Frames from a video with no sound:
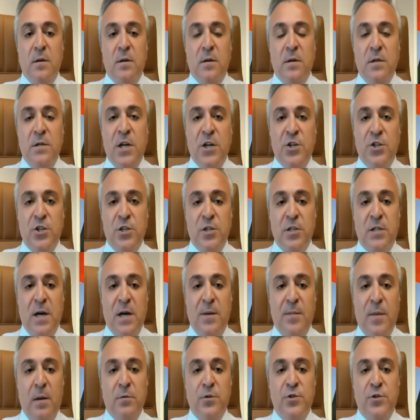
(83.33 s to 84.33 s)
yaşını
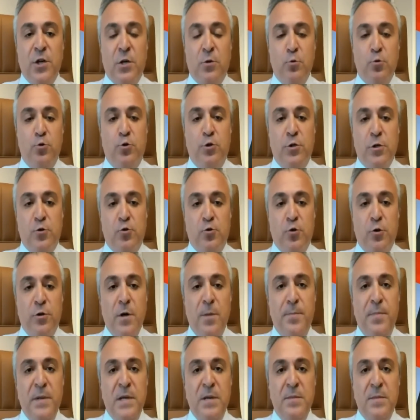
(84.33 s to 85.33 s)
tamamlayacak 3 yıl
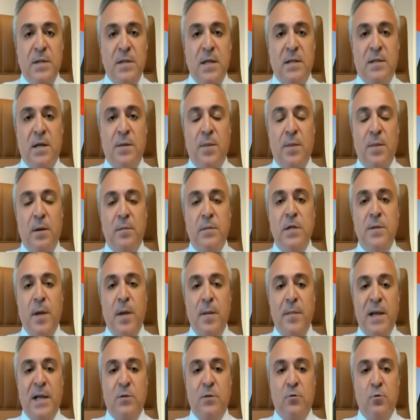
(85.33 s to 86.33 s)
sonra primini de tamamlayıp
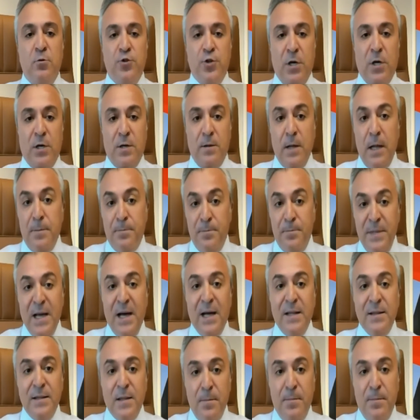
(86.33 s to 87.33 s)
emekli olacak. E bir
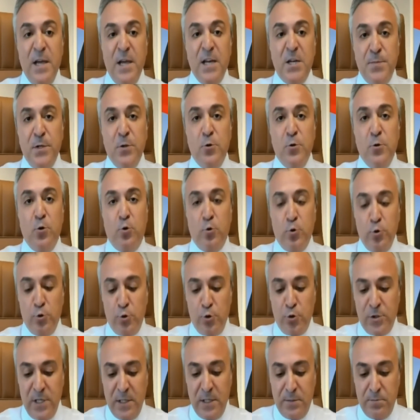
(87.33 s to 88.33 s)
anda
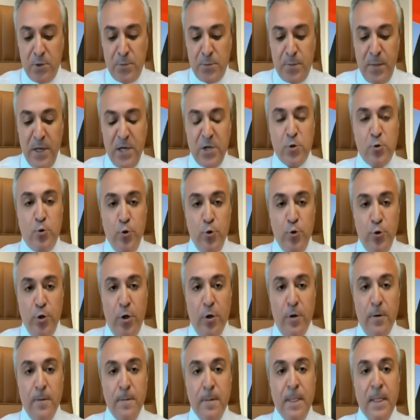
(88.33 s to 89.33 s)
5975
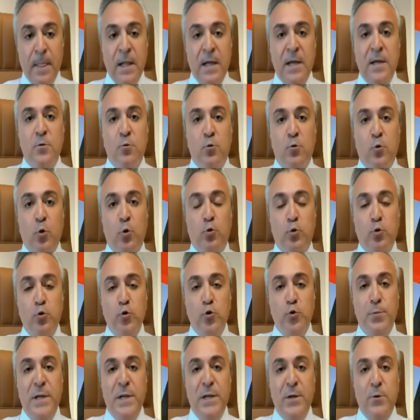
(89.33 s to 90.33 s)
günü
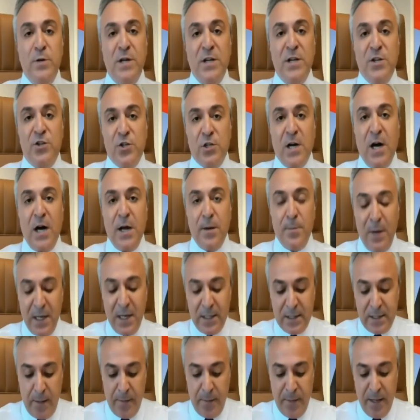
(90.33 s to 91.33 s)
9000 güne
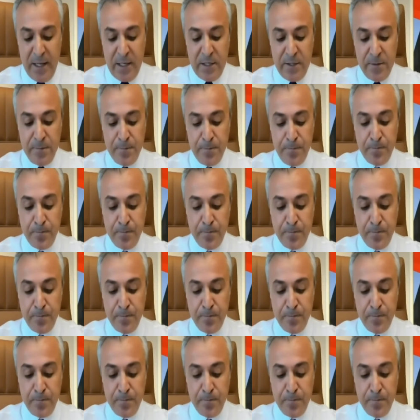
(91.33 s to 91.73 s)
çıkarmak demek